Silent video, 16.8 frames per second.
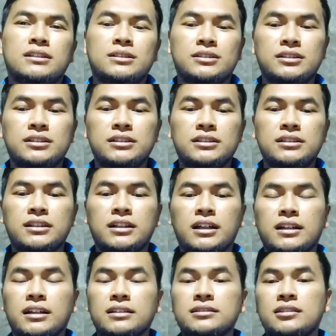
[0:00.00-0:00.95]
Di sini
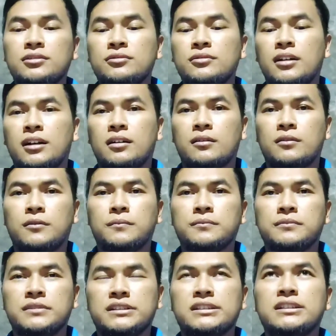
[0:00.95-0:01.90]
dengan Asadun
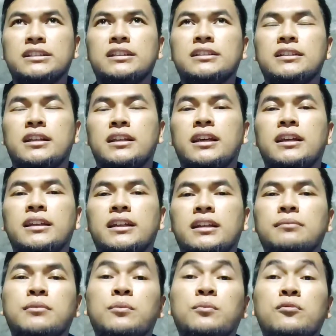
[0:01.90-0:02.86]
Akrom. Di sini saya
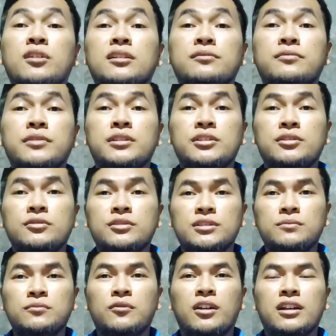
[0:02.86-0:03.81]
ingin membuat video
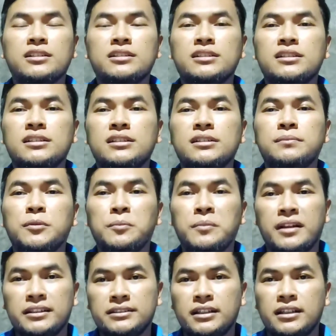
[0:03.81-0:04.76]
simulasi
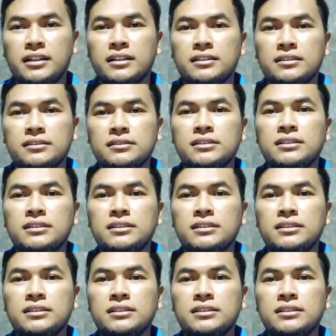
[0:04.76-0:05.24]
pembelajaran